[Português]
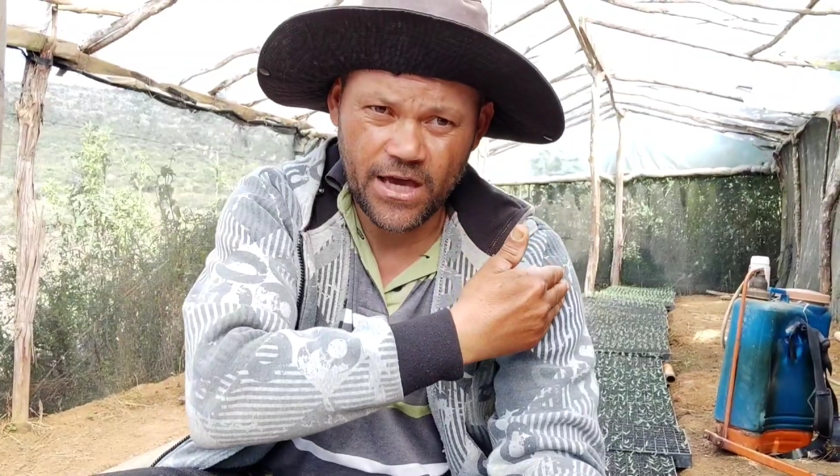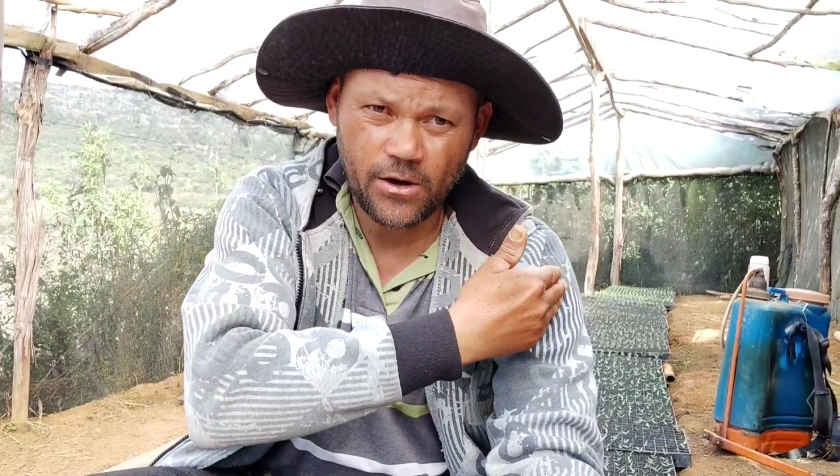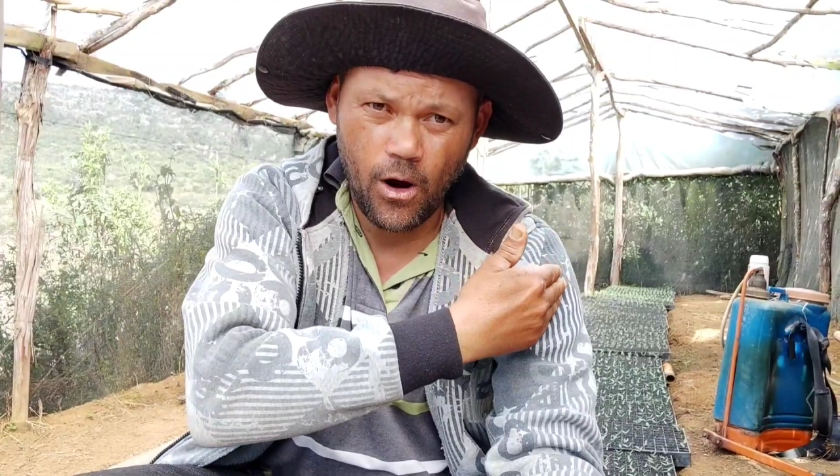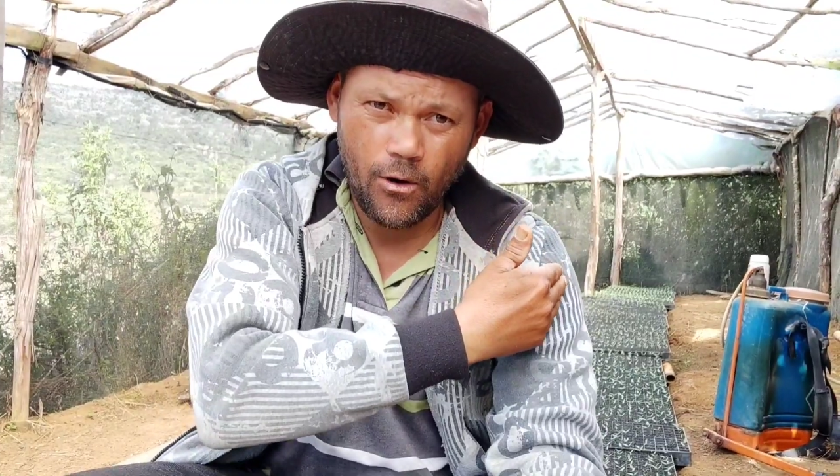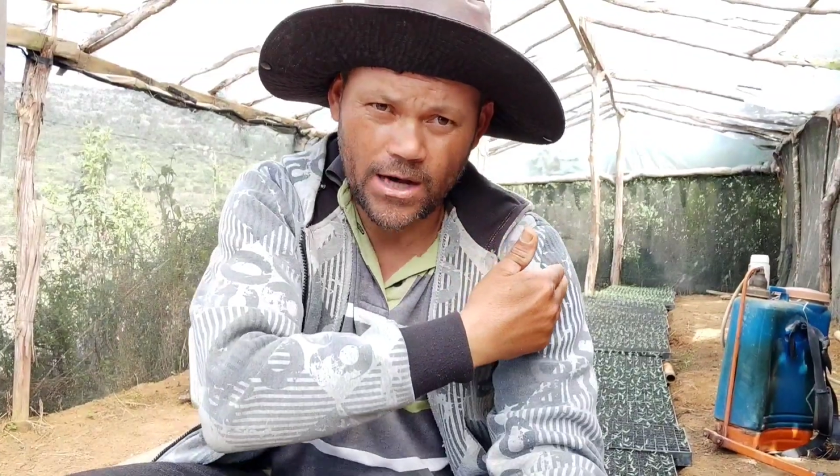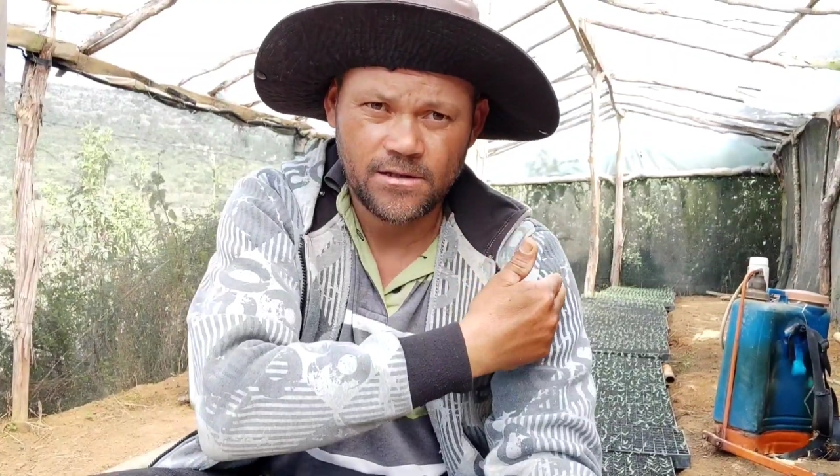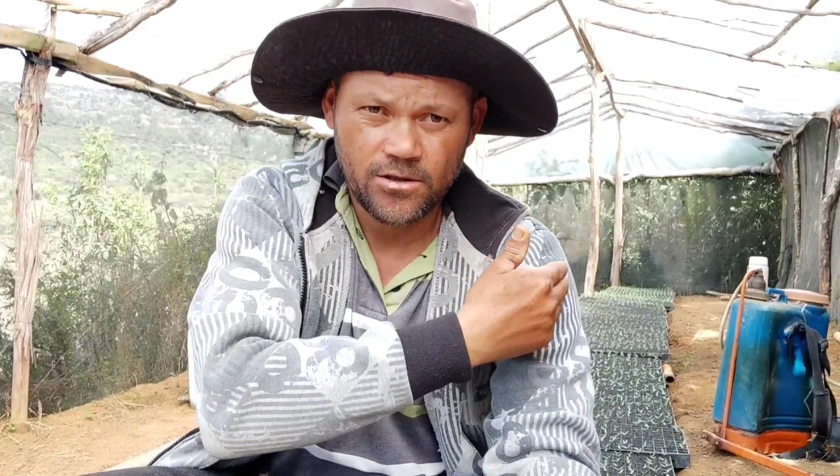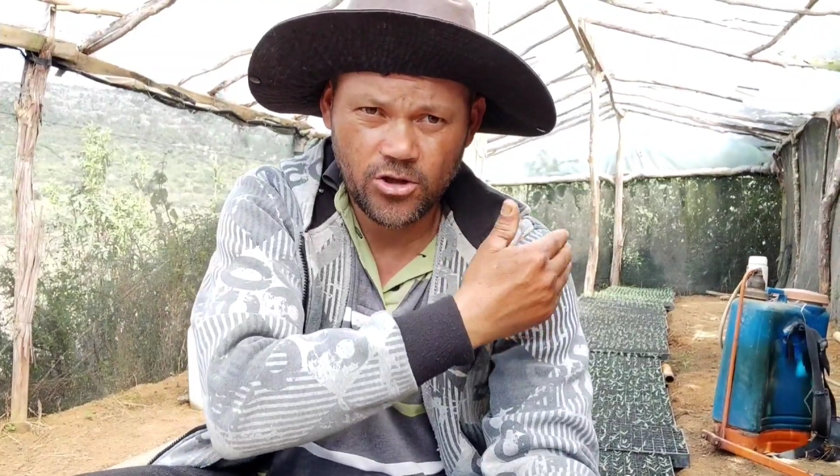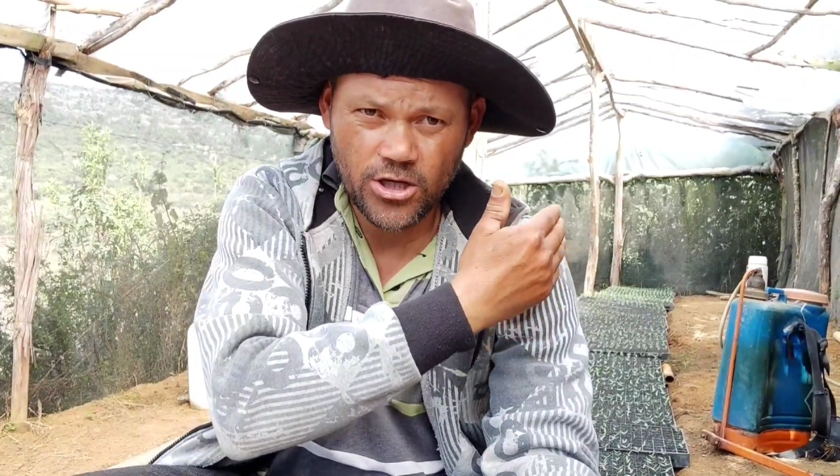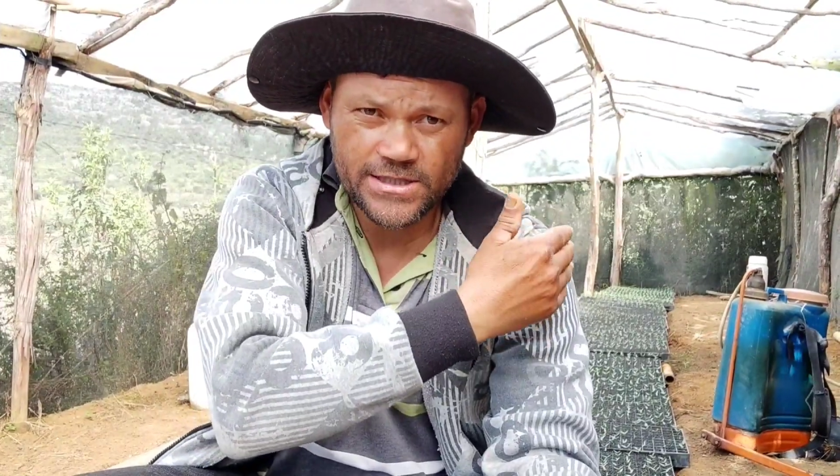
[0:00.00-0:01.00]
aí qual a
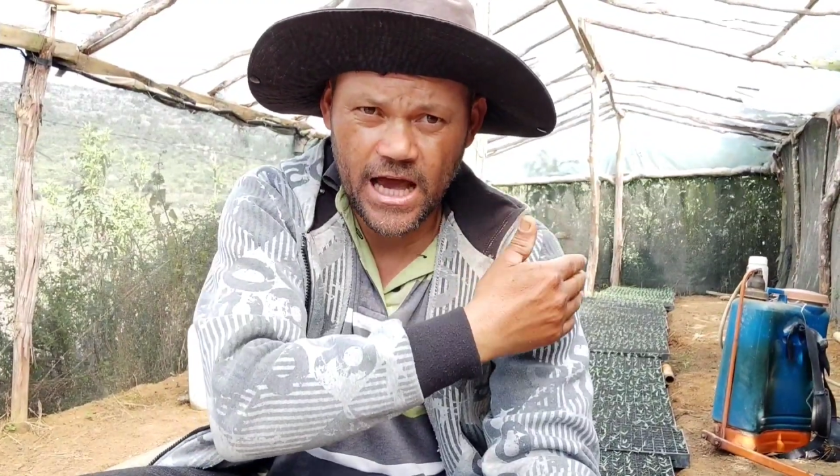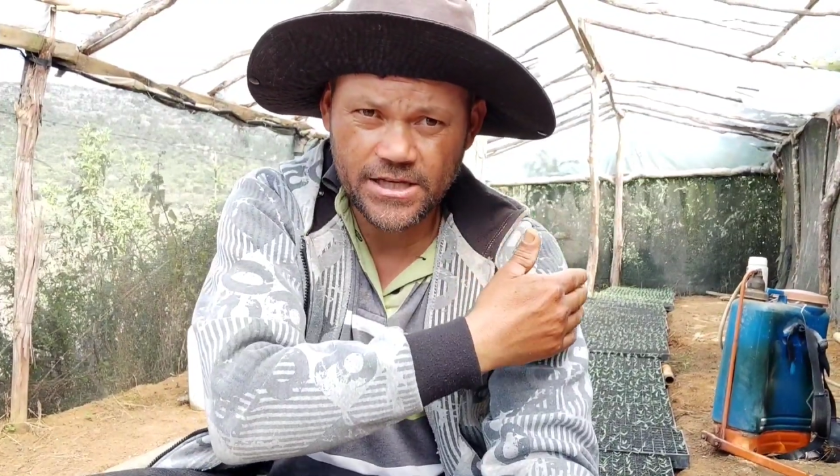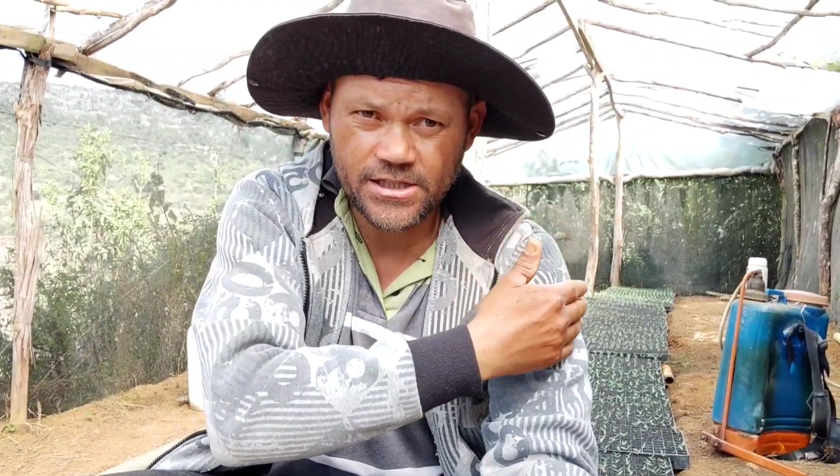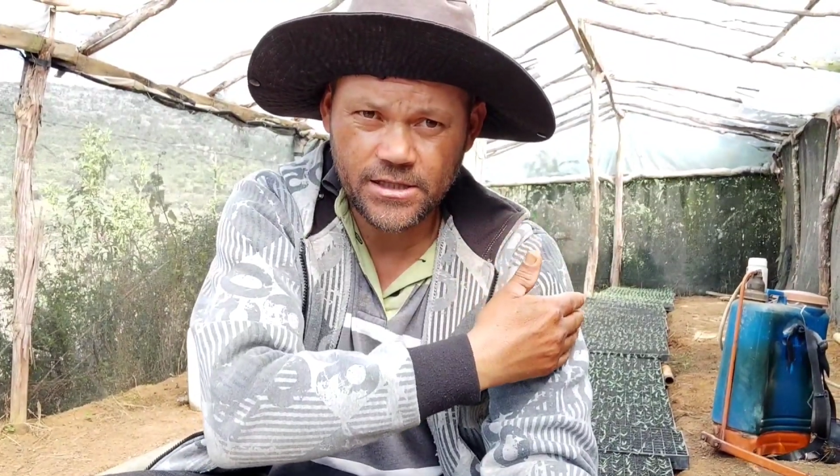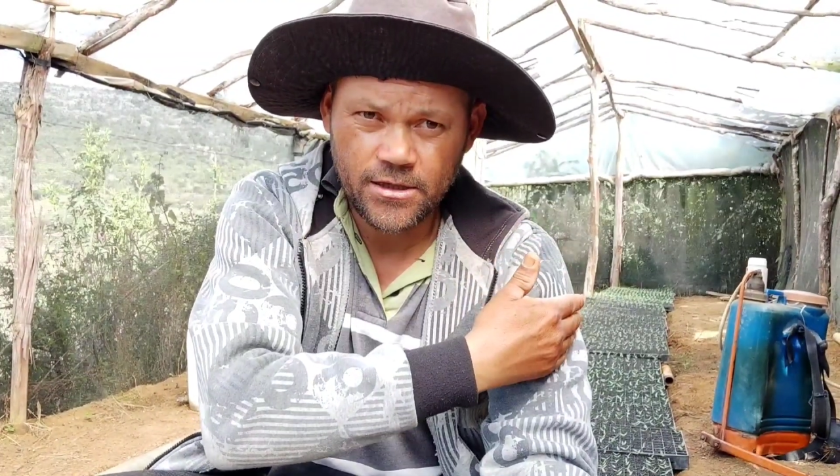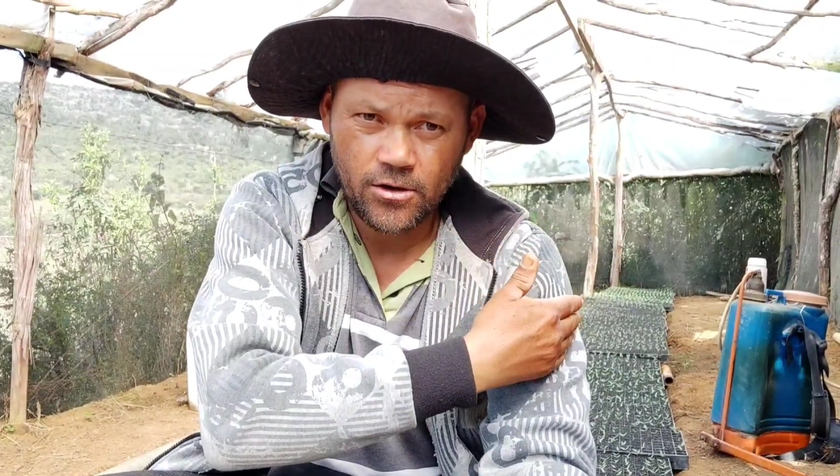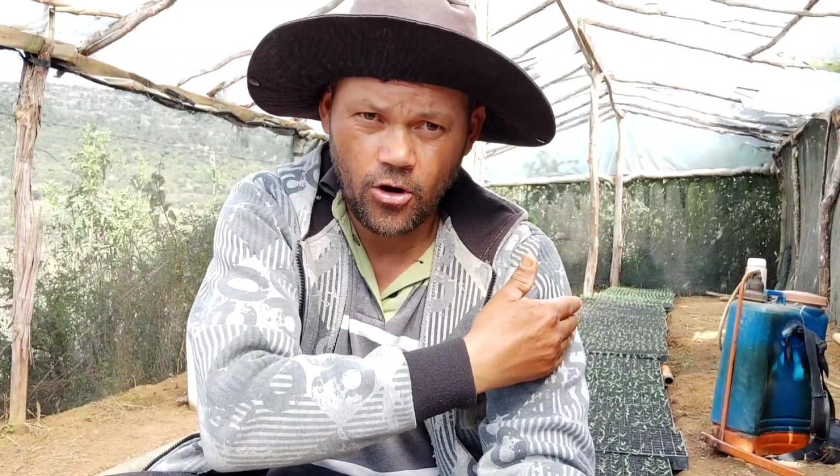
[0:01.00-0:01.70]
dosagem